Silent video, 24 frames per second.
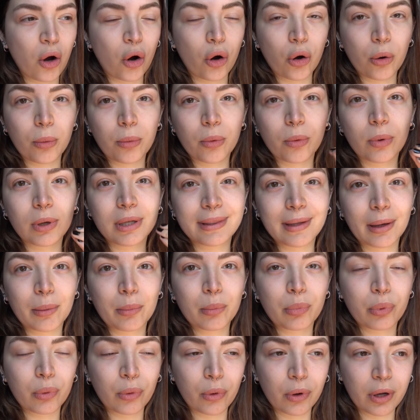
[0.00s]
o comunque il
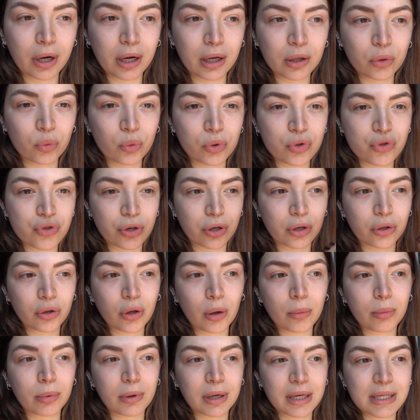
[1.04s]
tampone due giorni
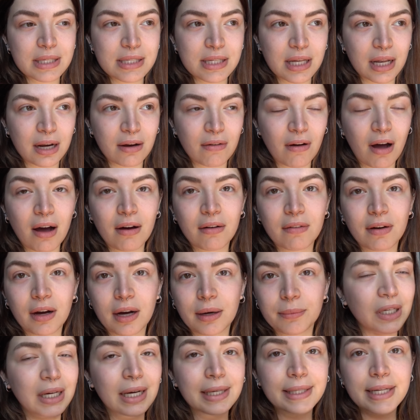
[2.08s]
dopo che si
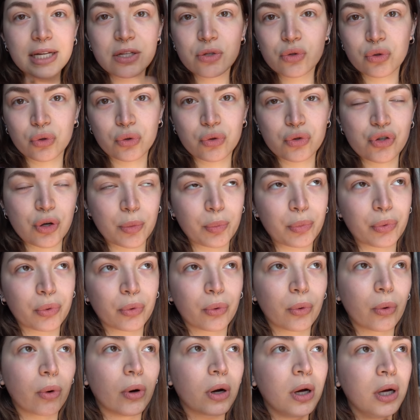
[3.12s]
arrivava adesso non c'è
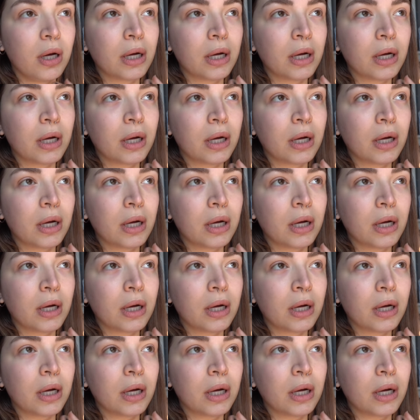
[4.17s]
più